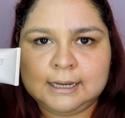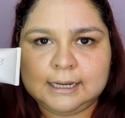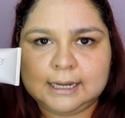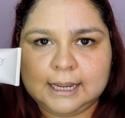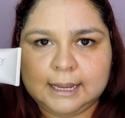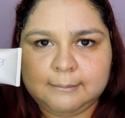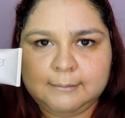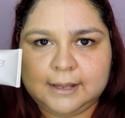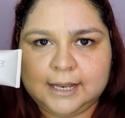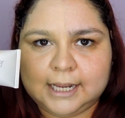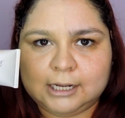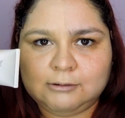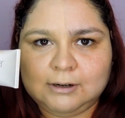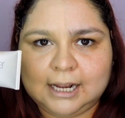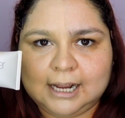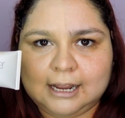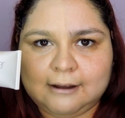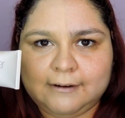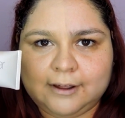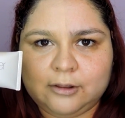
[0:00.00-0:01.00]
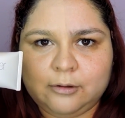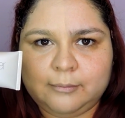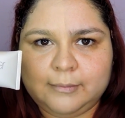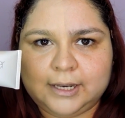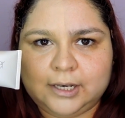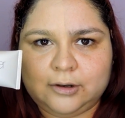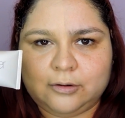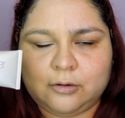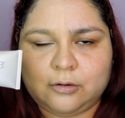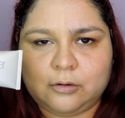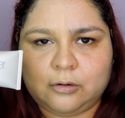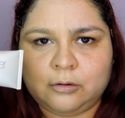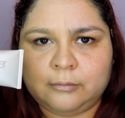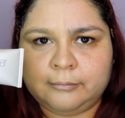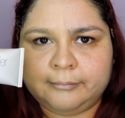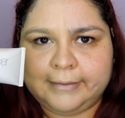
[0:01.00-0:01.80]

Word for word: que me deja un acabado medio,